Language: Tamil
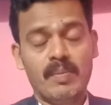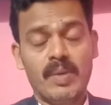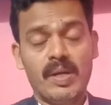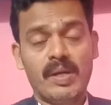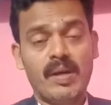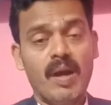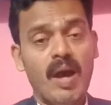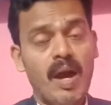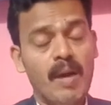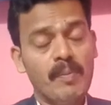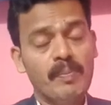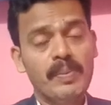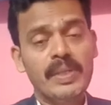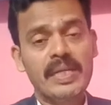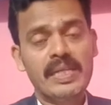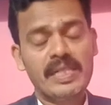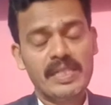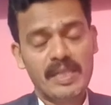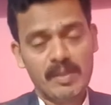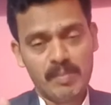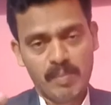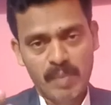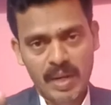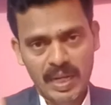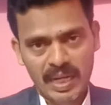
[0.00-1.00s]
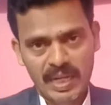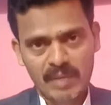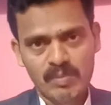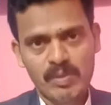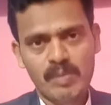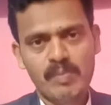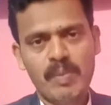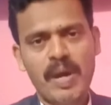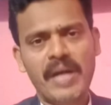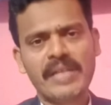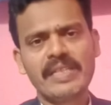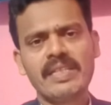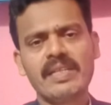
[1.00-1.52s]
மகா பெரிய
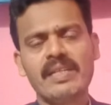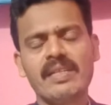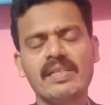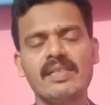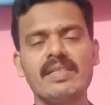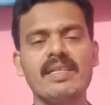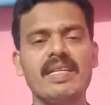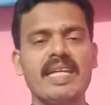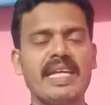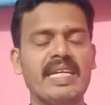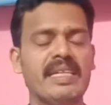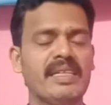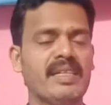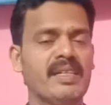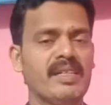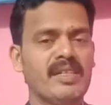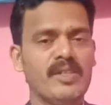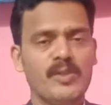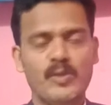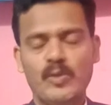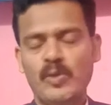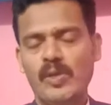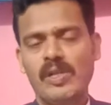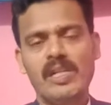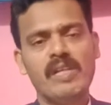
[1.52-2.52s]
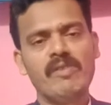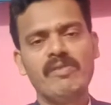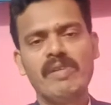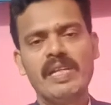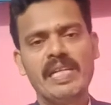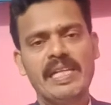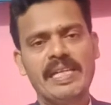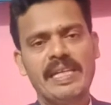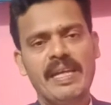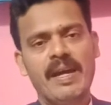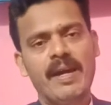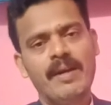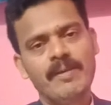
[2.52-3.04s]
பலமுமாய் இருக்கிறேன் என்று
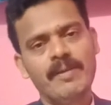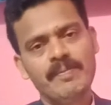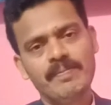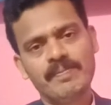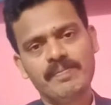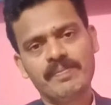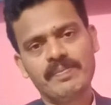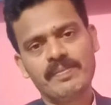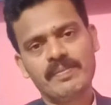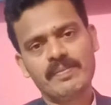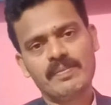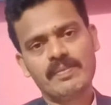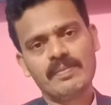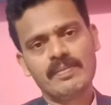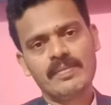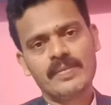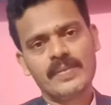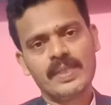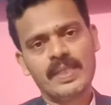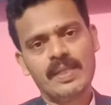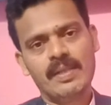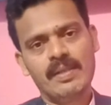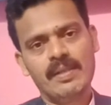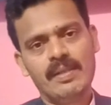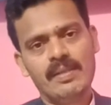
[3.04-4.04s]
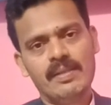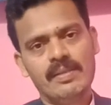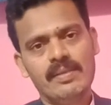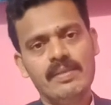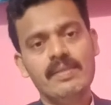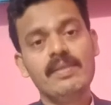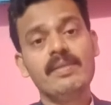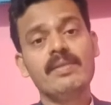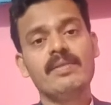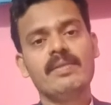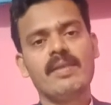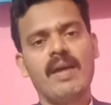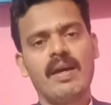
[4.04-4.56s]
சொல்லவில்லையா
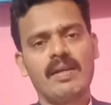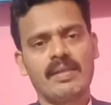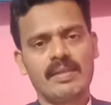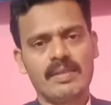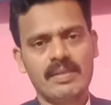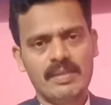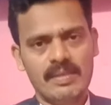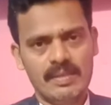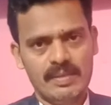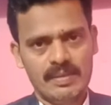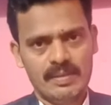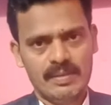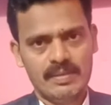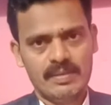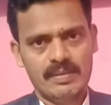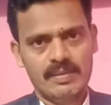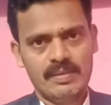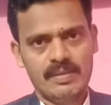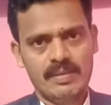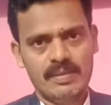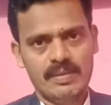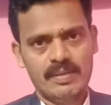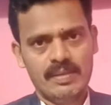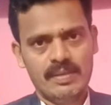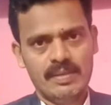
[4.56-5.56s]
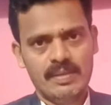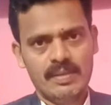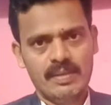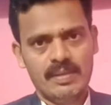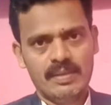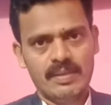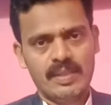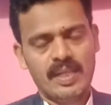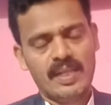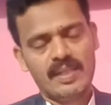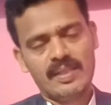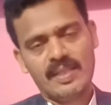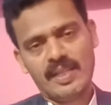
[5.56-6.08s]
ஈசாக்கு
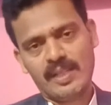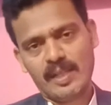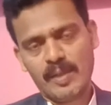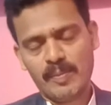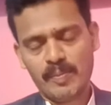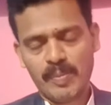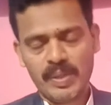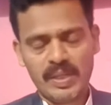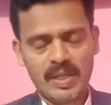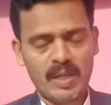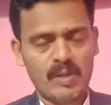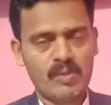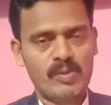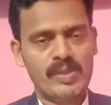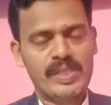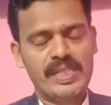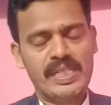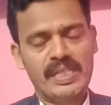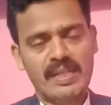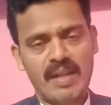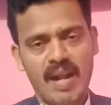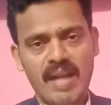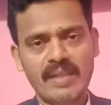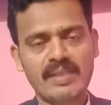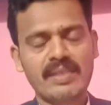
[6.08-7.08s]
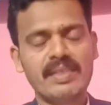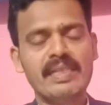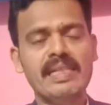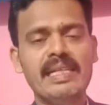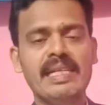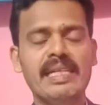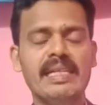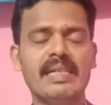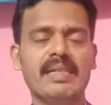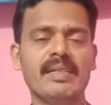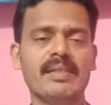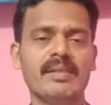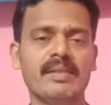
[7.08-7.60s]
தன் தகப்பனருடைய
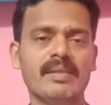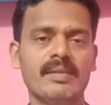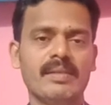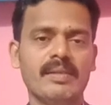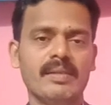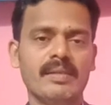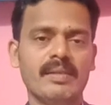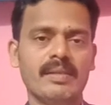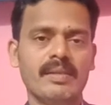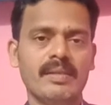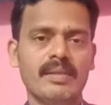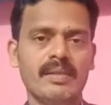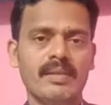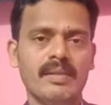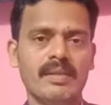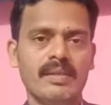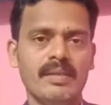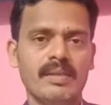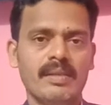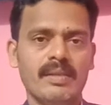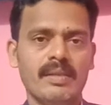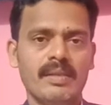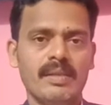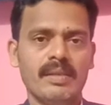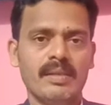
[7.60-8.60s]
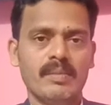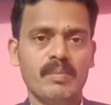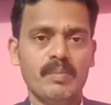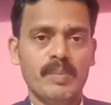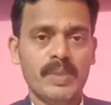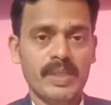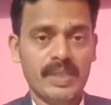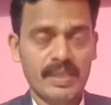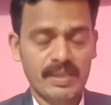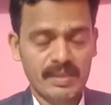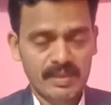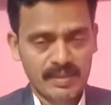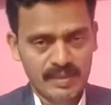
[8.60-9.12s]
நாட்களில்
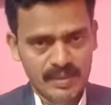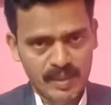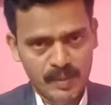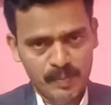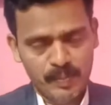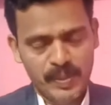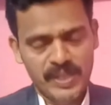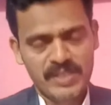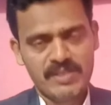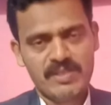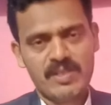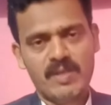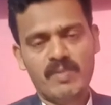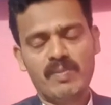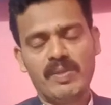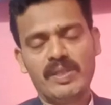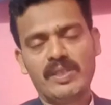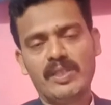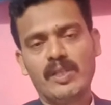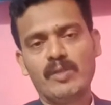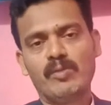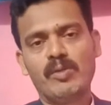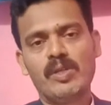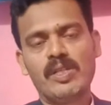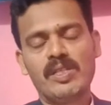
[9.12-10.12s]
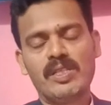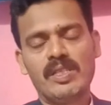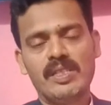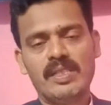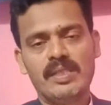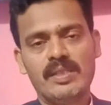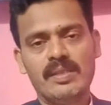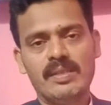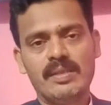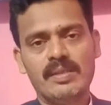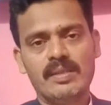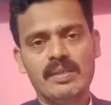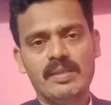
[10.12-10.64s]
மிகுந்த பஞ்சம் வந்த பொழுது
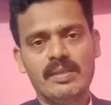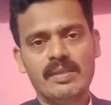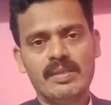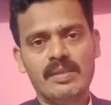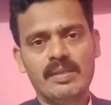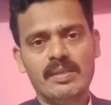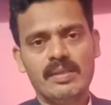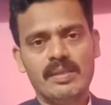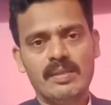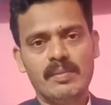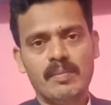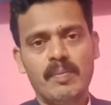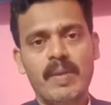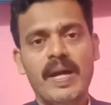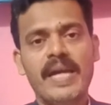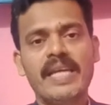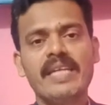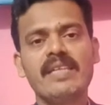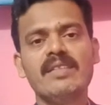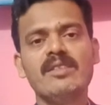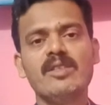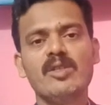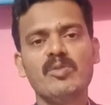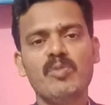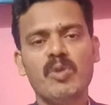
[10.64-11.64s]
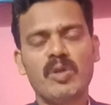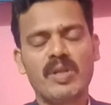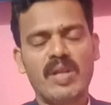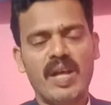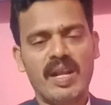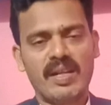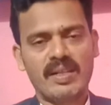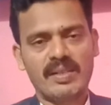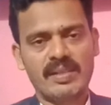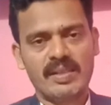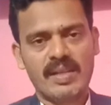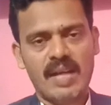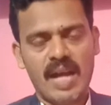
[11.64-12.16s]
பயந்து
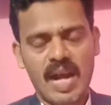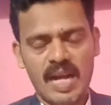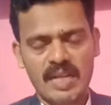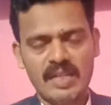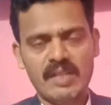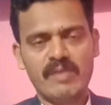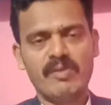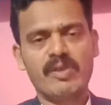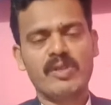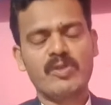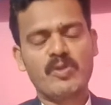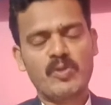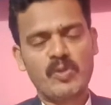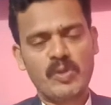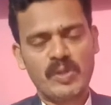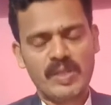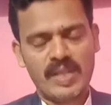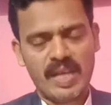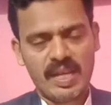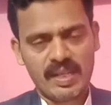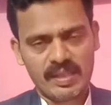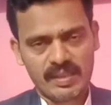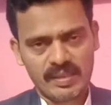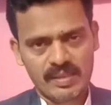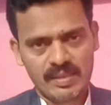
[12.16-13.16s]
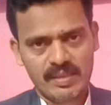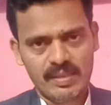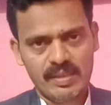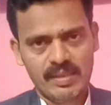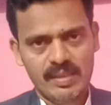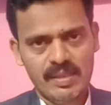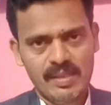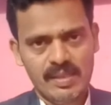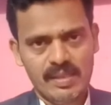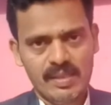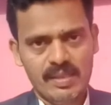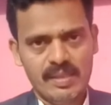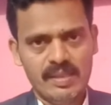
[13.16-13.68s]
போனான் ஆண்டவர் சொன்னார்
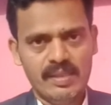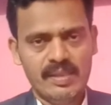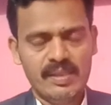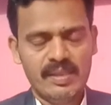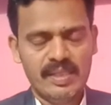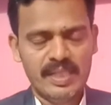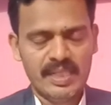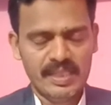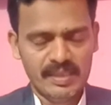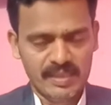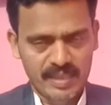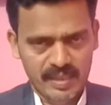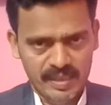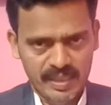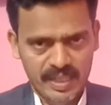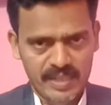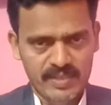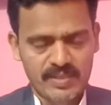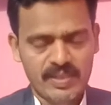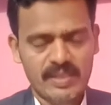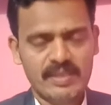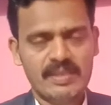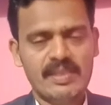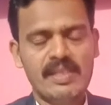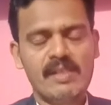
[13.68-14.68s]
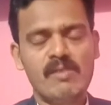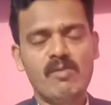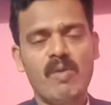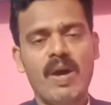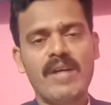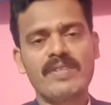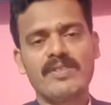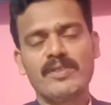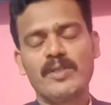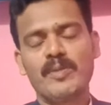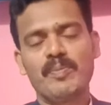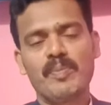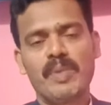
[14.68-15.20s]
நீ இந்த தேசத்தில்
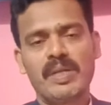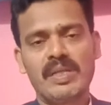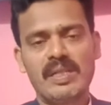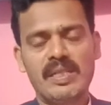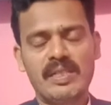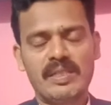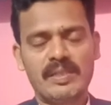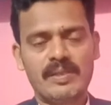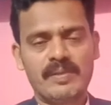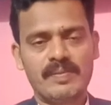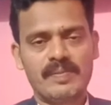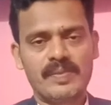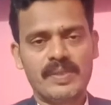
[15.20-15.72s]
வாசம் பண்ணு